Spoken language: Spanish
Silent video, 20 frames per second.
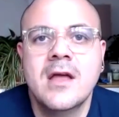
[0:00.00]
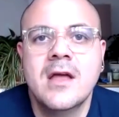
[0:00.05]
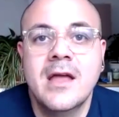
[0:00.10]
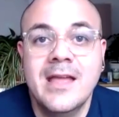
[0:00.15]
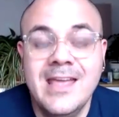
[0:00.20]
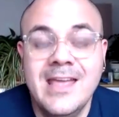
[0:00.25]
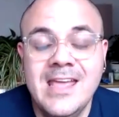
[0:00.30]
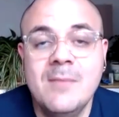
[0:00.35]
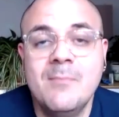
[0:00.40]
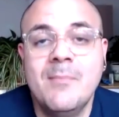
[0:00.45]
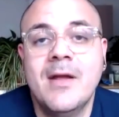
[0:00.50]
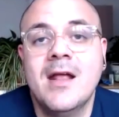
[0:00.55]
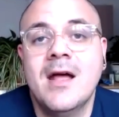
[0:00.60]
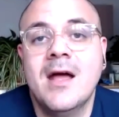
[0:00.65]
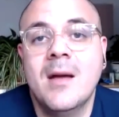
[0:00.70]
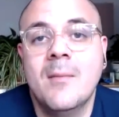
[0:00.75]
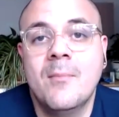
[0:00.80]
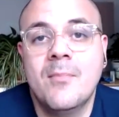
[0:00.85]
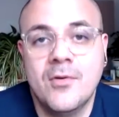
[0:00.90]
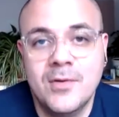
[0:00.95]
y
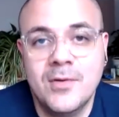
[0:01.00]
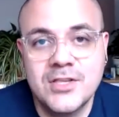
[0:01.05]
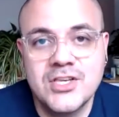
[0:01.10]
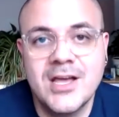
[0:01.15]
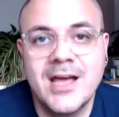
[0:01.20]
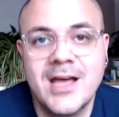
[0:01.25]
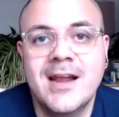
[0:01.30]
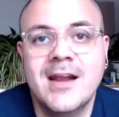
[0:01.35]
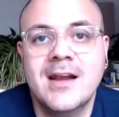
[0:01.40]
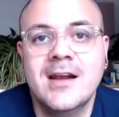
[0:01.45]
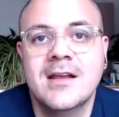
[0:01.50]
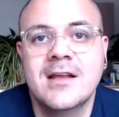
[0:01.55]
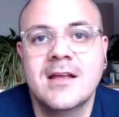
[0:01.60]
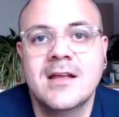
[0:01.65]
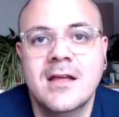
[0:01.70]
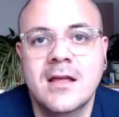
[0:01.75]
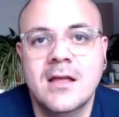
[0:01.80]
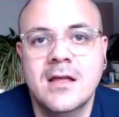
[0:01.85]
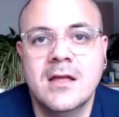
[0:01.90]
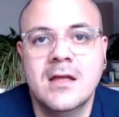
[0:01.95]
para aprovechar
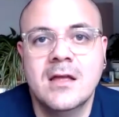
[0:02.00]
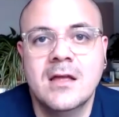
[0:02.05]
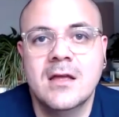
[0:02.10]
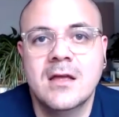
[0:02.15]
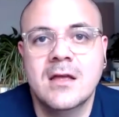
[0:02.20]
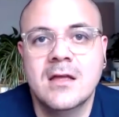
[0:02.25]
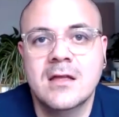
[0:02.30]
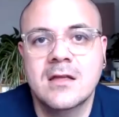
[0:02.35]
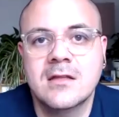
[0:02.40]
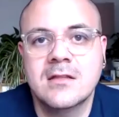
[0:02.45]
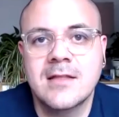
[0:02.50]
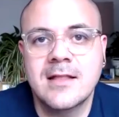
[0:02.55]
eh,